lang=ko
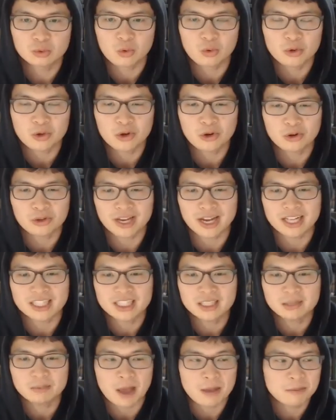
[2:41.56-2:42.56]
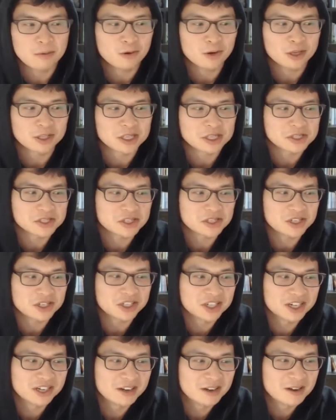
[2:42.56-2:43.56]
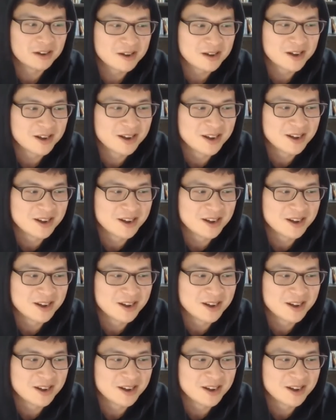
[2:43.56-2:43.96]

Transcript: 공교롭게 같이 발표가 됐어. 어.